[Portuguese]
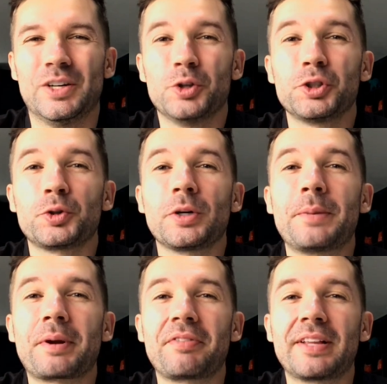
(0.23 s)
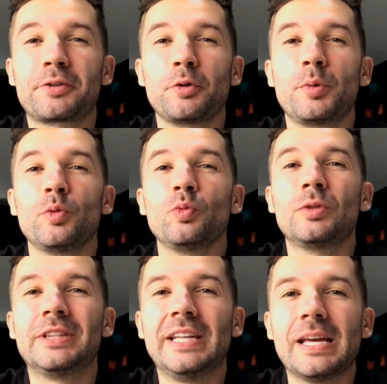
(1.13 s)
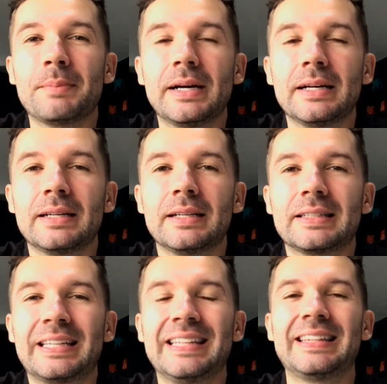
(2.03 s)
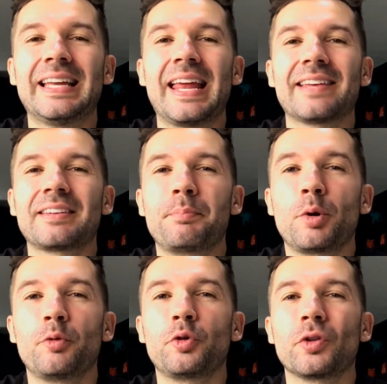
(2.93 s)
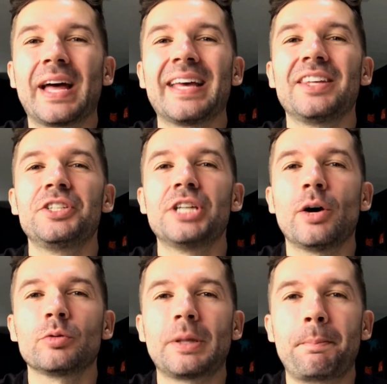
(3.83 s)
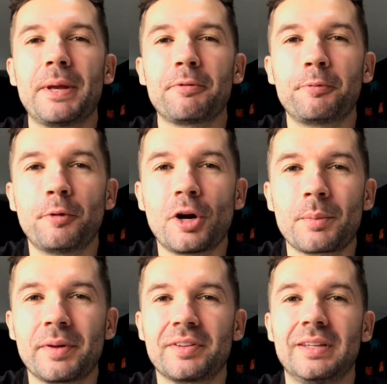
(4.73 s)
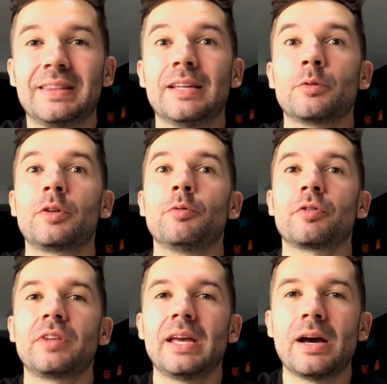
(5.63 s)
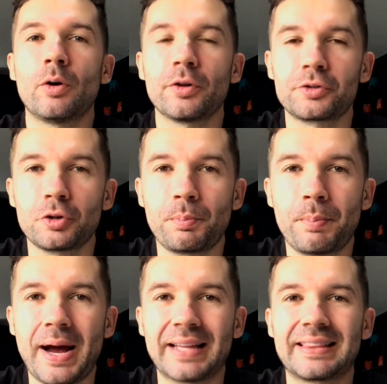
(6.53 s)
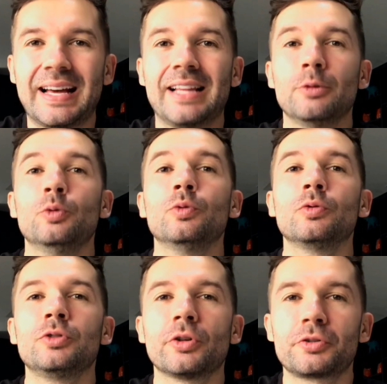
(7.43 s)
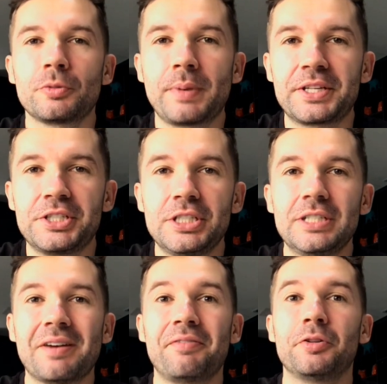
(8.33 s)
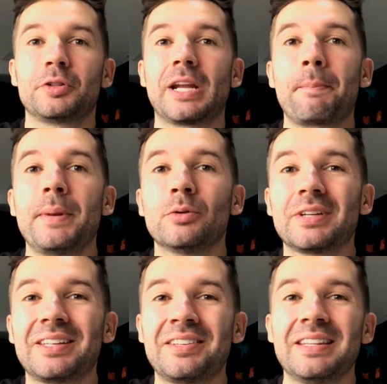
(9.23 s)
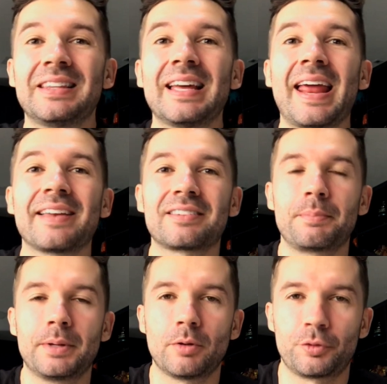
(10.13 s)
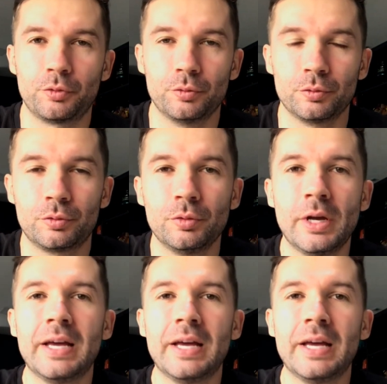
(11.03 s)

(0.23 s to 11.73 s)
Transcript: Hoje eu estou aqui para falar sobre um tema que interessa profissionais de alta performance. Então, se você é osteopata, aluno de osteopatia, fisioterapeuta que se interessa pelo assunto,